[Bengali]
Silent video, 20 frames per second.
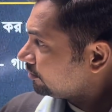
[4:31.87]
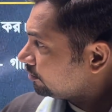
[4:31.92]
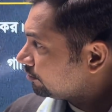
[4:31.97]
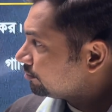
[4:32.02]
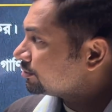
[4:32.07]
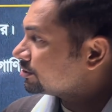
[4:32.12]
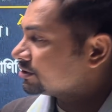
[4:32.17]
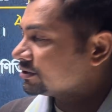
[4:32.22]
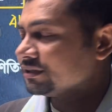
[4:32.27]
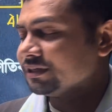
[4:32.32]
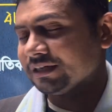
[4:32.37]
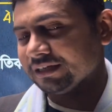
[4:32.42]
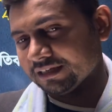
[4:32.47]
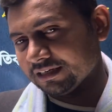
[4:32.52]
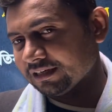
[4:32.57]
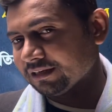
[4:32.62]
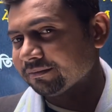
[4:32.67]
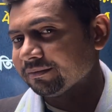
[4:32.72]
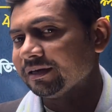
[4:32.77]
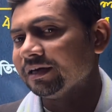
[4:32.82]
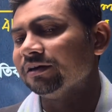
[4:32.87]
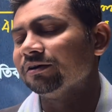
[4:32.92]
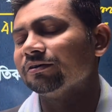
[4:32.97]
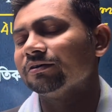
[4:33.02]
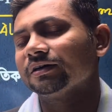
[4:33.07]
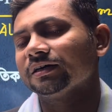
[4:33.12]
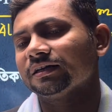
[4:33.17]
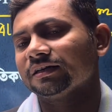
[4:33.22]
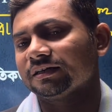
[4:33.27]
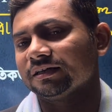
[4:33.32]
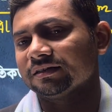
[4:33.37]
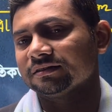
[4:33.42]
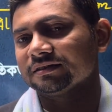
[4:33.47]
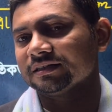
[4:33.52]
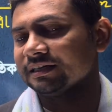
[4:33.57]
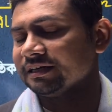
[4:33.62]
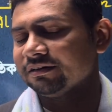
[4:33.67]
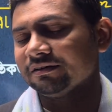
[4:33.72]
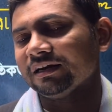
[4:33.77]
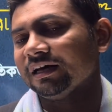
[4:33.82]
অবশ্যই রাখা লাগবে এই অঙ্কের ক্ষেত্রে
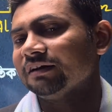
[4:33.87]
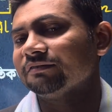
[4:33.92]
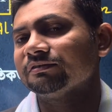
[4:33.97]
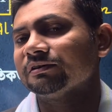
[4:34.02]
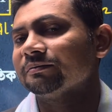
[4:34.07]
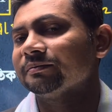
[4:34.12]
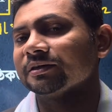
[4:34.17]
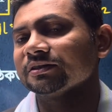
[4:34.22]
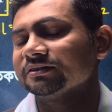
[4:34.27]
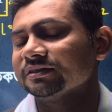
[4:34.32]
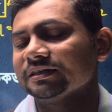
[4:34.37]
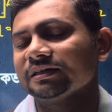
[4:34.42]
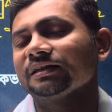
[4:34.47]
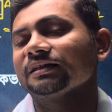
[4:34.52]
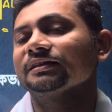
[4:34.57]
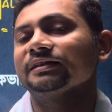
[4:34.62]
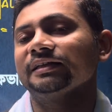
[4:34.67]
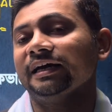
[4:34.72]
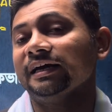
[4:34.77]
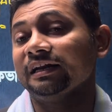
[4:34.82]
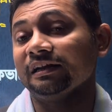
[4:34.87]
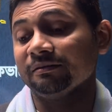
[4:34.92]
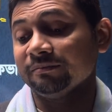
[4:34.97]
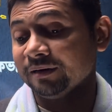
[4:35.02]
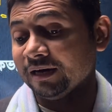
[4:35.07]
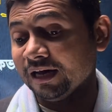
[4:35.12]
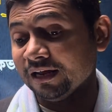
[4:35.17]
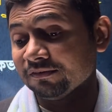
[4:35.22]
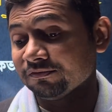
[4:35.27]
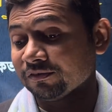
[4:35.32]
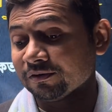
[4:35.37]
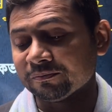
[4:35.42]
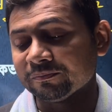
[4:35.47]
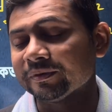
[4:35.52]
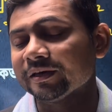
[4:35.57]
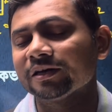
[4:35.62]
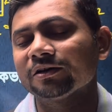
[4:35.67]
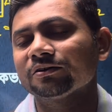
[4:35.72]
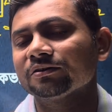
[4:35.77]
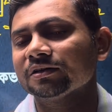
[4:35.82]
কারণ আলফার মান তো এখানে দেয় নেই বা আলফা
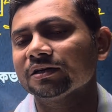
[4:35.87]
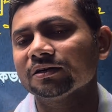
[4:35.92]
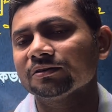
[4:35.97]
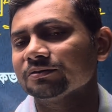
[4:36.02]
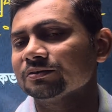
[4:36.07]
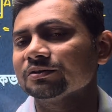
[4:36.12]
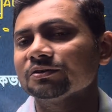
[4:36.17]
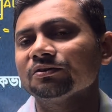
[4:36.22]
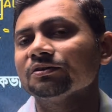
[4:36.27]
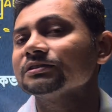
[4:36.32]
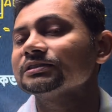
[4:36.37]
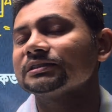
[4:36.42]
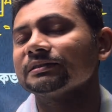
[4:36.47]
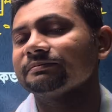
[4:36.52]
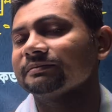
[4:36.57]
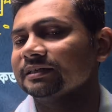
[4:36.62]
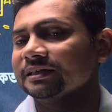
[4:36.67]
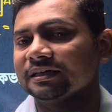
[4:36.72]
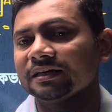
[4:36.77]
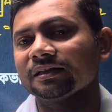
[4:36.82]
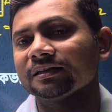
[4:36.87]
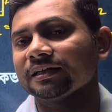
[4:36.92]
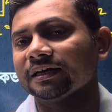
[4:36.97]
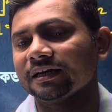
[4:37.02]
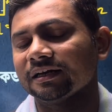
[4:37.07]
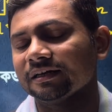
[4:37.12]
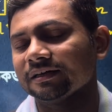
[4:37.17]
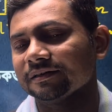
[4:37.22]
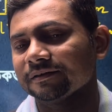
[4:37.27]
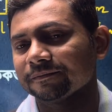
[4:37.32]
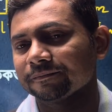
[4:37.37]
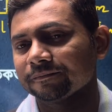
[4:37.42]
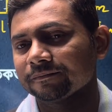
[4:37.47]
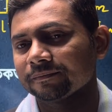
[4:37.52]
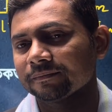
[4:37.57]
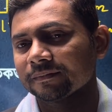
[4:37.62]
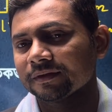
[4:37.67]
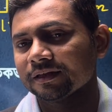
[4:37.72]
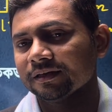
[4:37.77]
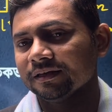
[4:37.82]
বের করার কোনো কনসেপ্ট এখানে দেয় নেই
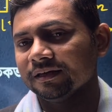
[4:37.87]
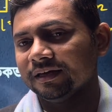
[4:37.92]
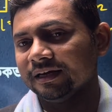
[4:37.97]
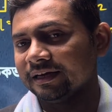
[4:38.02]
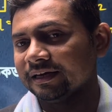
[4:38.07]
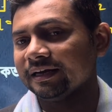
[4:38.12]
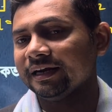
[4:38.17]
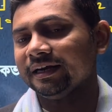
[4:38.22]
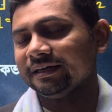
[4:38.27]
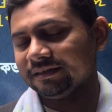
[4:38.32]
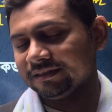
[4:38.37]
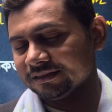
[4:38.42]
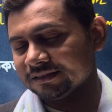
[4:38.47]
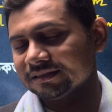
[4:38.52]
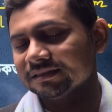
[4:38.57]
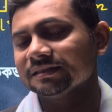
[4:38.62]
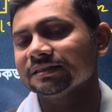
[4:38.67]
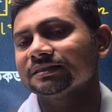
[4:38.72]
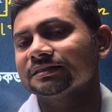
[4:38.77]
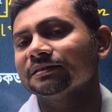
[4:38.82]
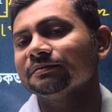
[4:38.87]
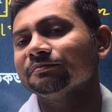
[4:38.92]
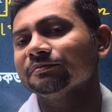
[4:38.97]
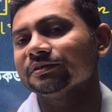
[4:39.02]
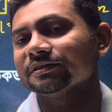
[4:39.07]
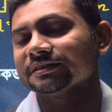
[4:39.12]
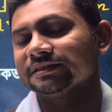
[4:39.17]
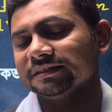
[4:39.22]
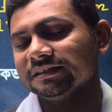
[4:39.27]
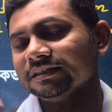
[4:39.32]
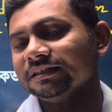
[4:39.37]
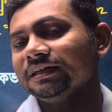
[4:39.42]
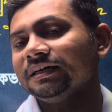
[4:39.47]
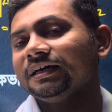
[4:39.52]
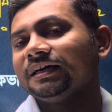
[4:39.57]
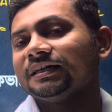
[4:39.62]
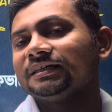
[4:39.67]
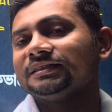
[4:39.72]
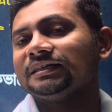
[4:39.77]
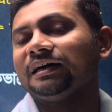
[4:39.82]
এখানে একটা সিস্টেম বলছে
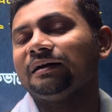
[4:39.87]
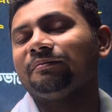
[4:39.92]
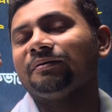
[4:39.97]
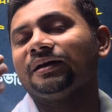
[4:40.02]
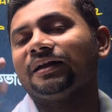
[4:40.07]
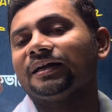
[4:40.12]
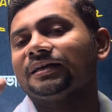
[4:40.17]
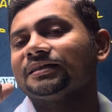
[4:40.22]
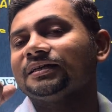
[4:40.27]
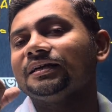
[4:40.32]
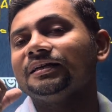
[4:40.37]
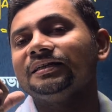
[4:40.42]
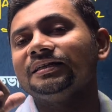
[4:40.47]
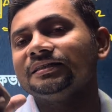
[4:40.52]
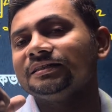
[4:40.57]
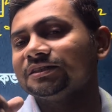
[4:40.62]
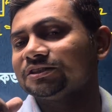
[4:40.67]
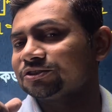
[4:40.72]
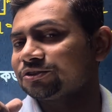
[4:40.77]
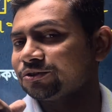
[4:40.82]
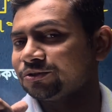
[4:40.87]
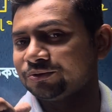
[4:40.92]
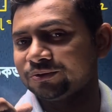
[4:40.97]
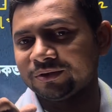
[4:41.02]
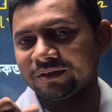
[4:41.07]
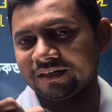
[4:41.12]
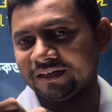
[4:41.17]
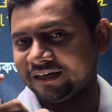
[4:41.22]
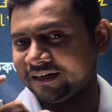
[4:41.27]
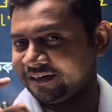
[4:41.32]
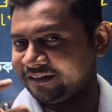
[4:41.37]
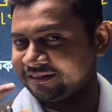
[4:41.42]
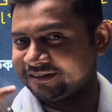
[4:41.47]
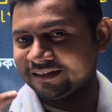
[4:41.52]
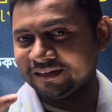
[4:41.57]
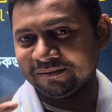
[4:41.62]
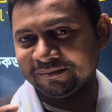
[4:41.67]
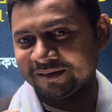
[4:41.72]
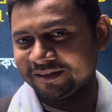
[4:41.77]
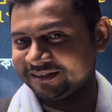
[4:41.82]
যে আমার একটা নির্দিষ্ট দৈর্ঘ্যের একটা
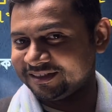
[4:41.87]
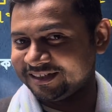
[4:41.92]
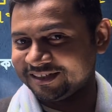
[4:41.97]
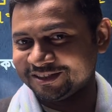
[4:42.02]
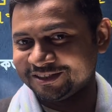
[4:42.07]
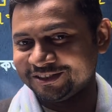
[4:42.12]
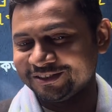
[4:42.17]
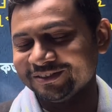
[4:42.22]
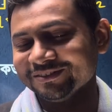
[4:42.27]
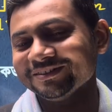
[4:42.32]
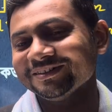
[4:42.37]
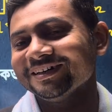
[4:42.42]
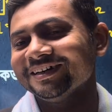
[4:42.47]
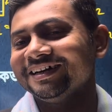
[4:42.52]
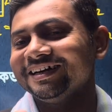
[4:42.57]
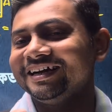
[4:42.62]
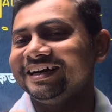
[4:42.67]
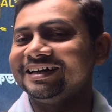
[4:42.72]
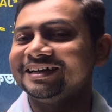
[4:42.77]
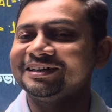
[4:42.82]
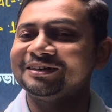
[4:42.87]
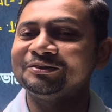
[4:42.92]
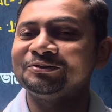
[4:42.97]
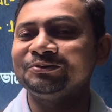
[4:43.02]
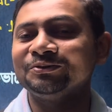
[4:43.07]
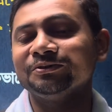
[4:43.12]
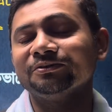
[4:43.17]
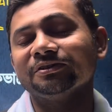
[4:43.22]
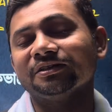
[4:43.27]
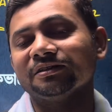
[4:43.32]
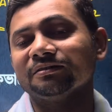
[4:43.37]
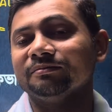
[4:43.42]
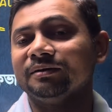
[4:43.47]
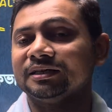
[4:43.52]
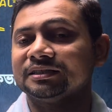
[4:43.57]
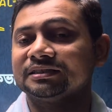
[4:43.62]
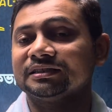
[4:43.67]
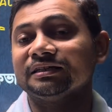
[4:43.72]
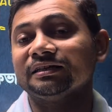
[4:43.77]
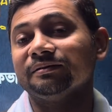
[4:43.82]
তামার তার ছিল এটাকে দুই খুঁটির
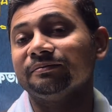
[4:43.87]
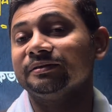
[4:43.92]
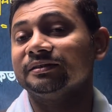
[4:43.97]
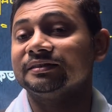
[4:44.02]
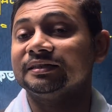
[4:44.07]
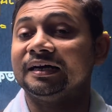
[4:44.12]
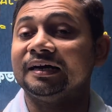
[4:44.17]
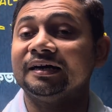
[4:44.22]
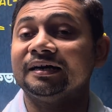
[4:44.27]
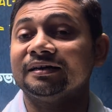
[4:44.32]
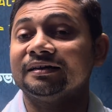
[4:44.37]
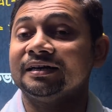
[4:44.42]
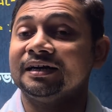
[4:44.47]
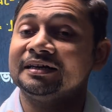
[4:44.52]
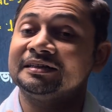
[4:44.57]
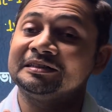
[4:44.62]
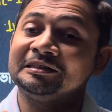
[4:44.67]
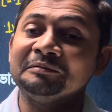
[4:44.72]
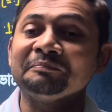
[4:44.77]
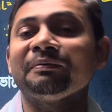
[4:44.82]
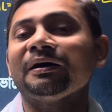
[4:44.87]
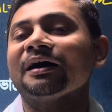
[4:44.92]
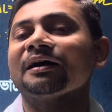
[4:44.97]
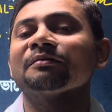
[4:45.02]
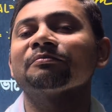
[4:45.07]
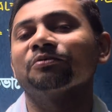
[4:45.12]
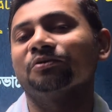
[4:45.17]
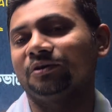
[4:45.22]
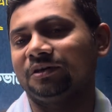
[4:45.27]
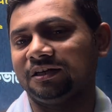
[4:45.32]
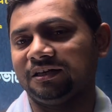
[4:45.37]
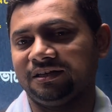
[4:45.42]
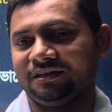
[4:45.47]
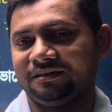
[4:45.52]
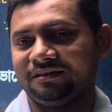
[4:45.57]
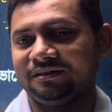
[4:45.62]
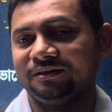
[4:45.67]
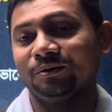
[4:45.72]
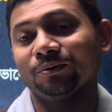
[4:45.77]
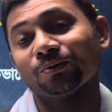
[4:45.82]
মাঝখানে আমি থাকা রাখতে পারবো কি না
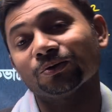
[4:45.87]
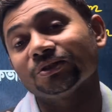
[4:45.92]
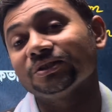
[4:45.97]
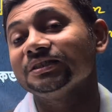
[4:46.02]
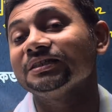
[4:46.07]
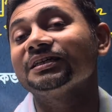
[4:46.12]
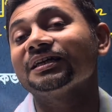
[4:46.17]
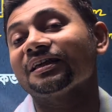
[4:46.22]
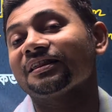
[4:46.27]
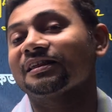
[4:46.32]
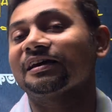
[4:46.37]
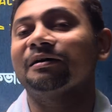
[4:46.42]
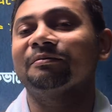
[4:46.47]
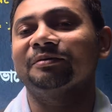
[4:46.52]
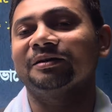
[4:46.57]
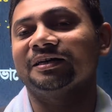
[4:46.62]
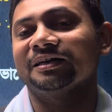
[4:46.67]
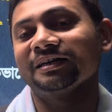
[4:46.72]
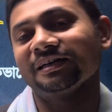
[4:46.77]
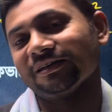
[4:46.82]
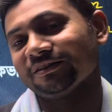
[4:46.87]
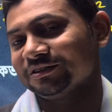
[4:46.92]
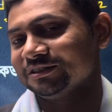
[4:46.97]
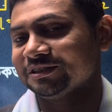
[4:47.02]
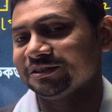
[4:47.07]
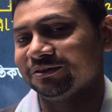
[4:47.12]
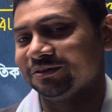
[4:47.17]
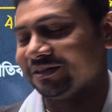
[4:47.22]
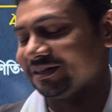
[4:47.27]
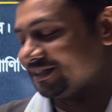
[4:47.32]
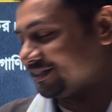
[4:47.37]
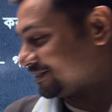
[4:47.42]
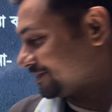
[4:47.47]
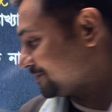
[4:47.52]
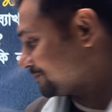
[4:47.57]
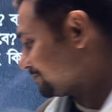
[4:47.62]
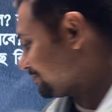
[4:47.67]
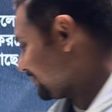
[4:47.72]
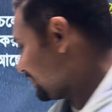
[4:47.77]
ও ছিঁড়ে যাবে কিনা এটা হচ্ছে কন্ডিশন